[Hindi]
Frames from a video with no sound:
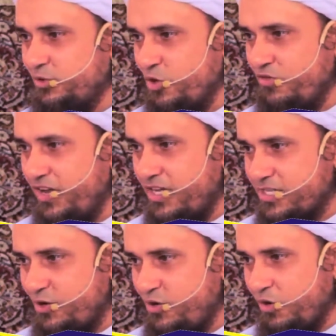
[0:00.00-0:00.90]
तोहफा
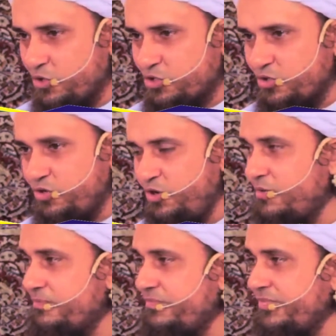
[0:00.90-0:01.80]
ऐसा हो कि खुश तो हो
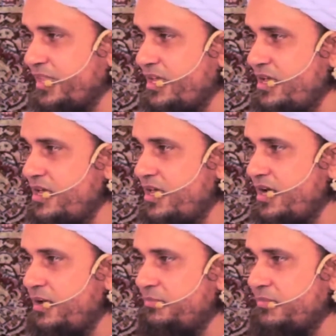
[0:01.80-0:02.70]

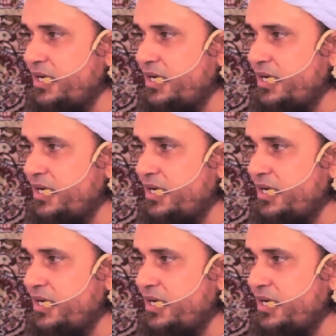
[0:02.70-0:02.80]
लम